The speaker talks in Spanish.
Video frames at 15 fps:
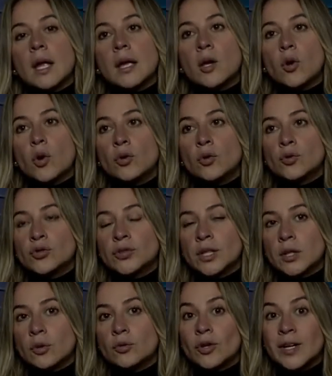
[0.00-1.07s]
y
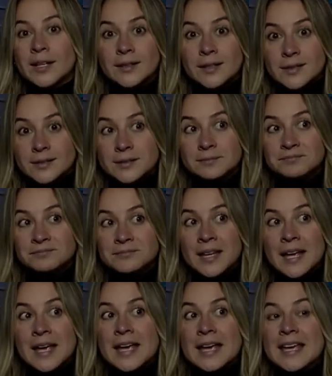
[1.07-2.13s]
conocí un holandés
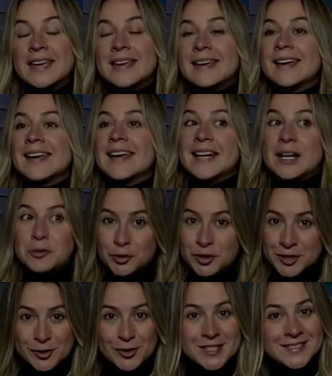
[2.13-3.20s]
que era
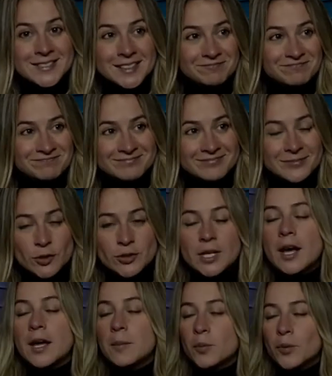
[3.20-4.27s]
nutricionista.
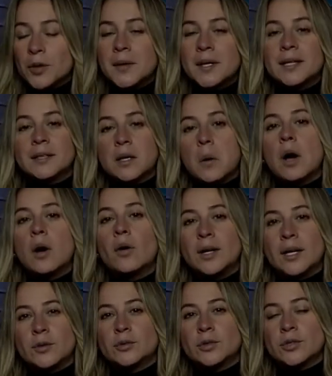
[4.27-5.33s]
Entonces ahí pude ver el trabajo
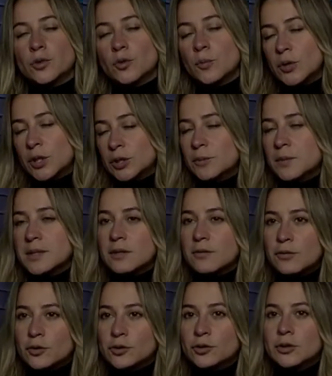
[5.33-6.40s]
de la nutrición un poquito más
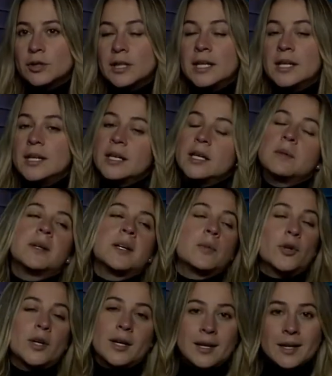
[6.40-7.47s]
a fondo y me
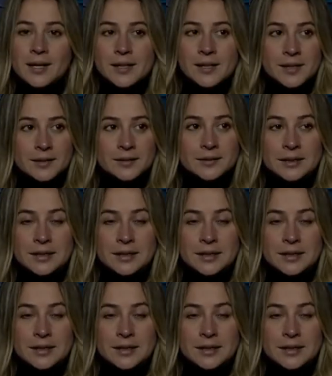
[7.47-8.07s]
enamoré de la carrera.